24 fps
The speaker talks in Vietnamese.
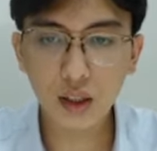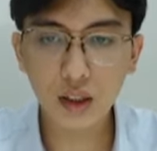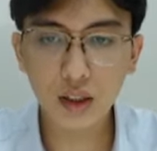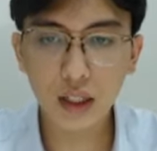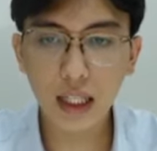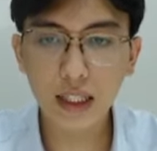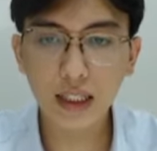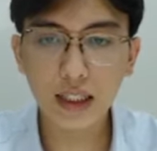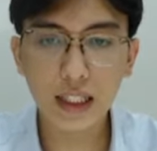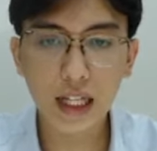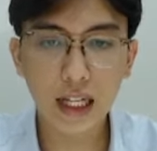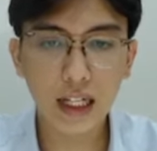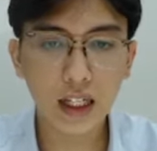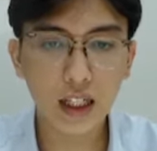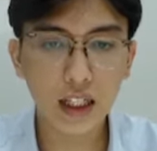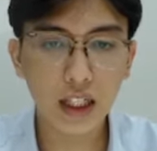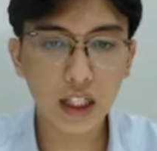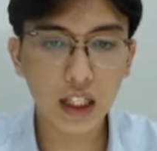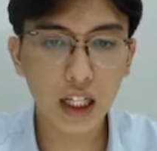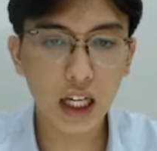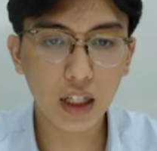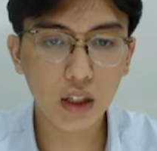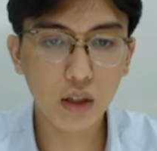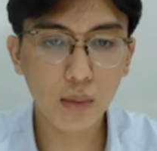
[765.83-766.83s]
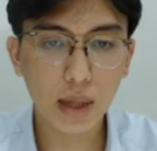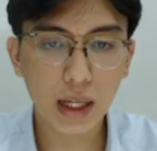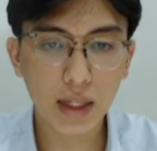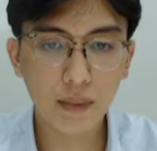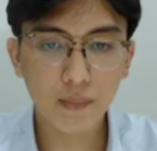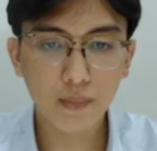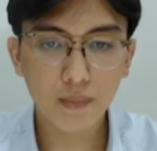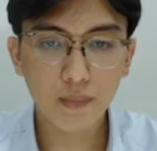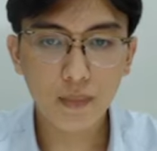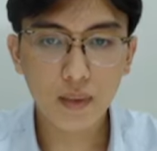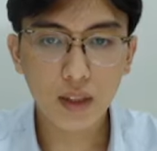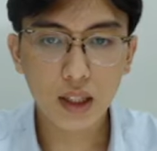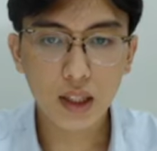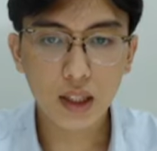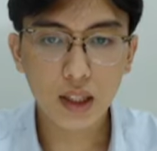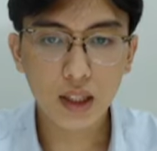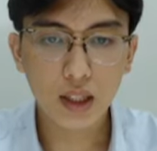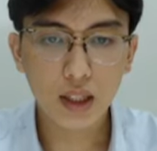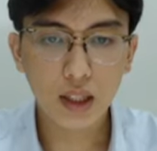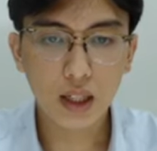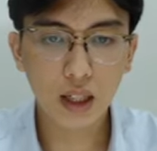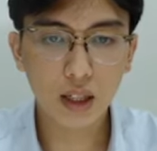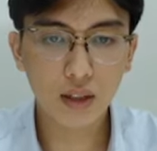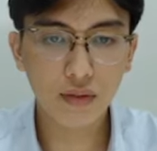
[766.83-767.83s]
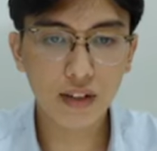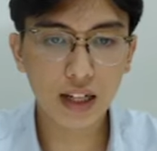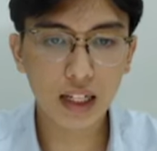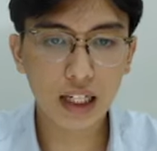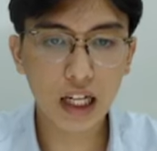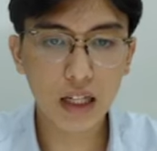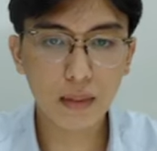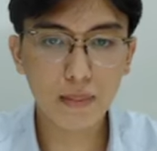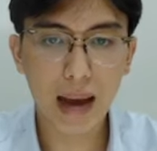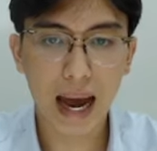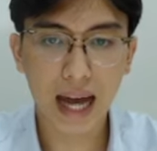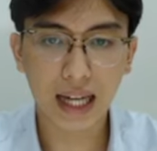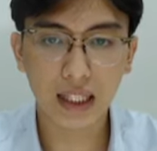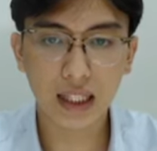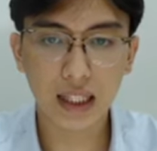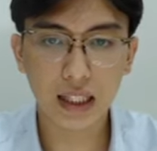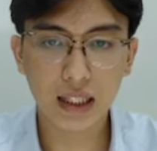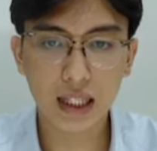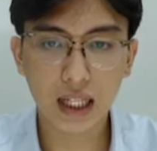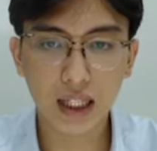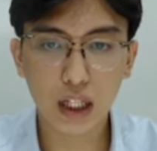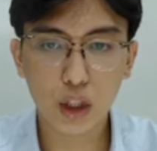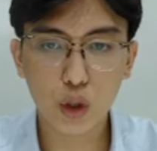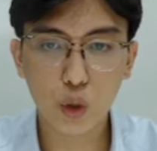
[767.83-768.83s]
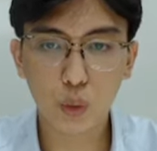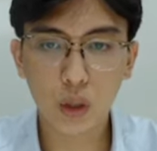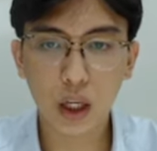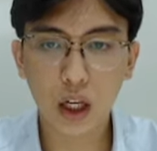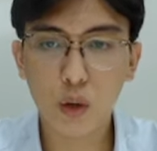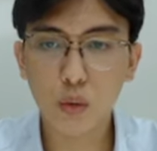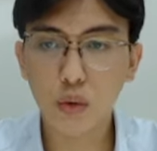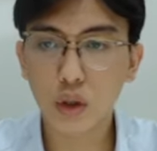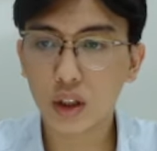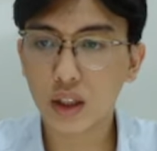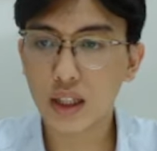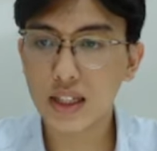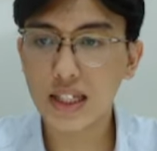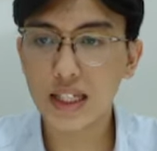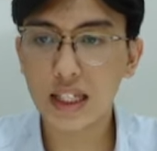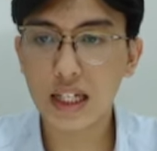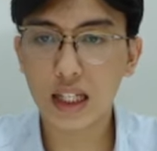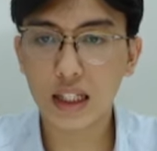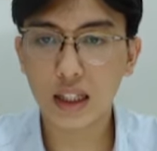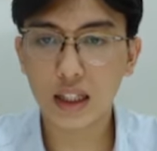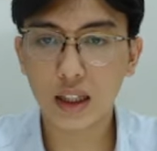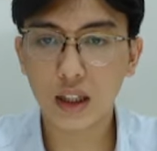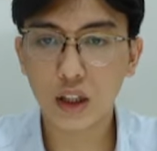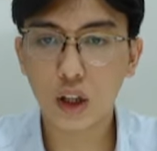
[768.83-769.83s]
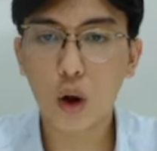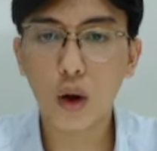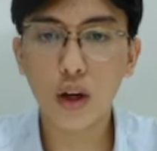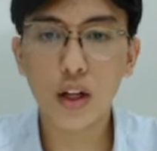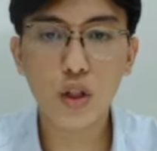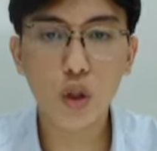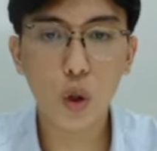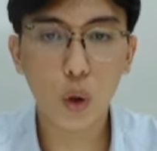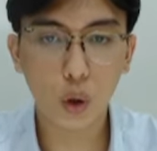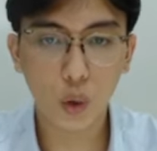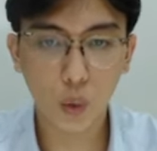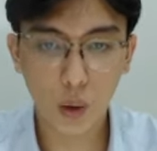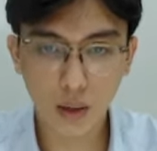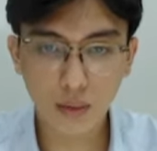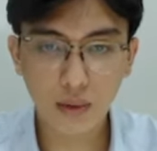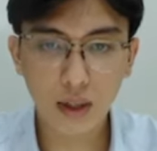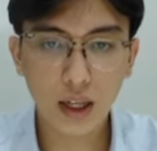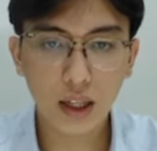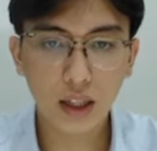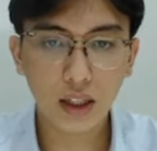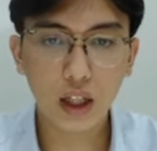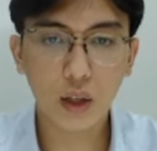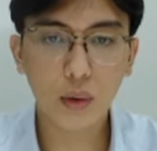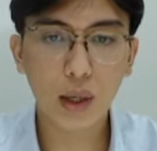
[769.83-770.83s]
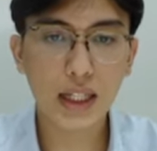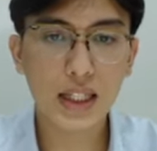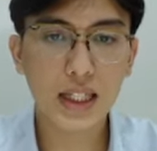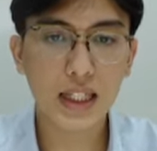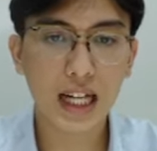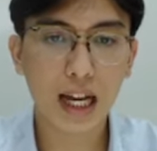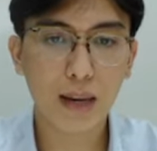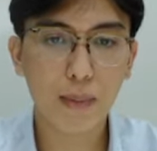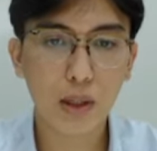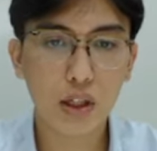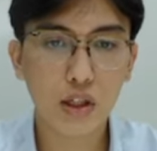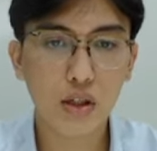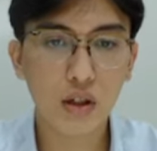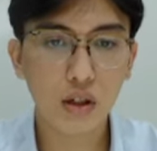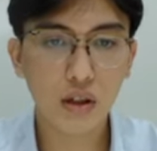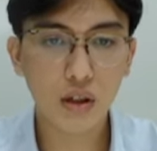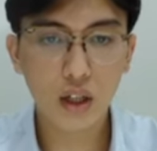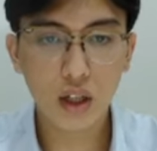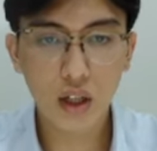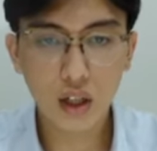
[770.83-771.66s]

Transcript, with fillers: đấy thì đấy là ý kiến của mình à, về kịch bản thì chắc là chúng ta không còn cái gì để nói nữa rồi đúng không nếu các anh chị nào mà chưa